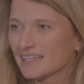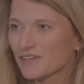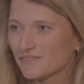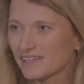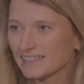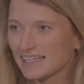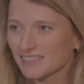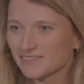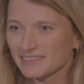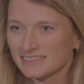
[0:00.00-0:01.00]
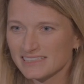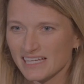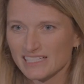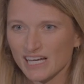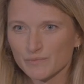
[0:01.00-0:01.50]
gewählt. Also wir sind
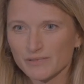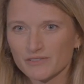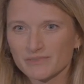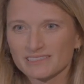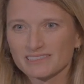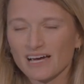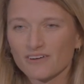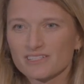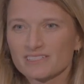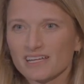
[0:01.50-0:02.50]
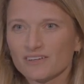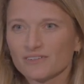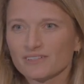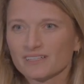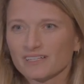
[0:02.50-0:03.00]
sehr dankbar über diese
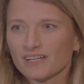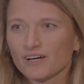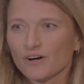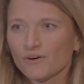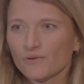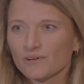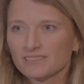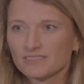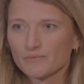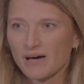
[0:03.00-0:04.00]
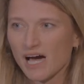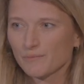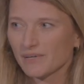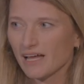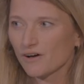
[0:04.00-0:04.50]
Ausstellung und zum
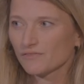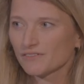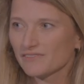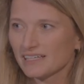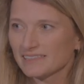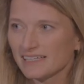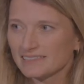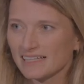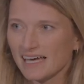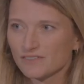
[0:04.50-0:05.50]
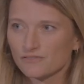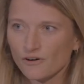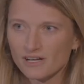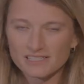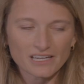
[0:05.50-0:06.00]
Ablauf, wir werden jetzt einen
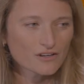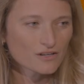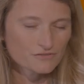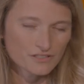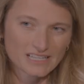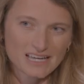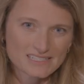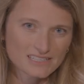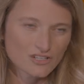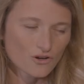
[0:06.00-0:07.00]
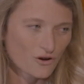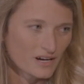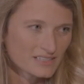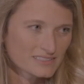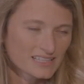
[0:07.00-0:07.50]
Vortrag hören von Katrin
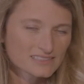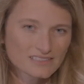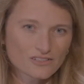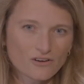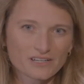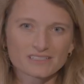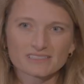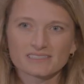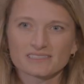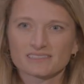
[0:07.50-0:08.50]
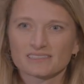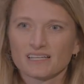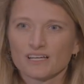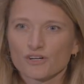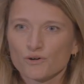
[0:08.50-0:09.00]
Leuch. Katrin Leuch ist
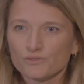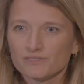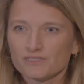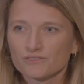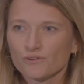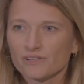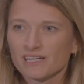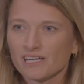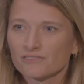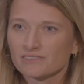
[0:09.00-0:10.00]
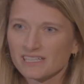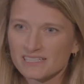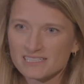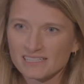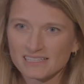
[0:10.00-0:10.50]
Kunsthistorikern und
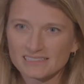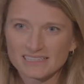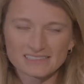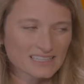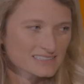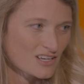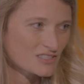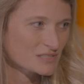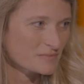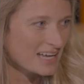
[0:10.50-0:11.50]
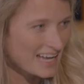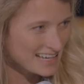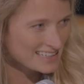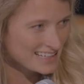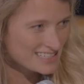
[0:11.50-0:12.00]
Kritikern, die jetzt extra aus dem
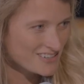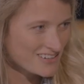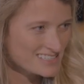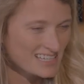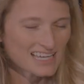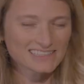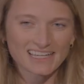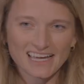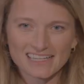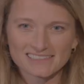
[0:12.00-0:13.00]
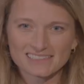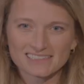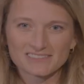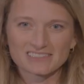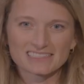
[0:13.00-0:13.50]
Rheinland heute angereist
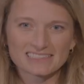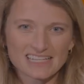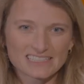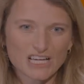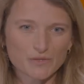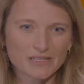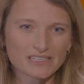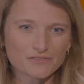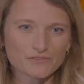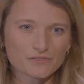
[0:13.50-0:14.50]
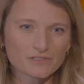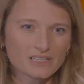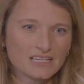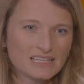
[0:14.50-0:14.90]
sind. Wir sind sehr dankbar dafür.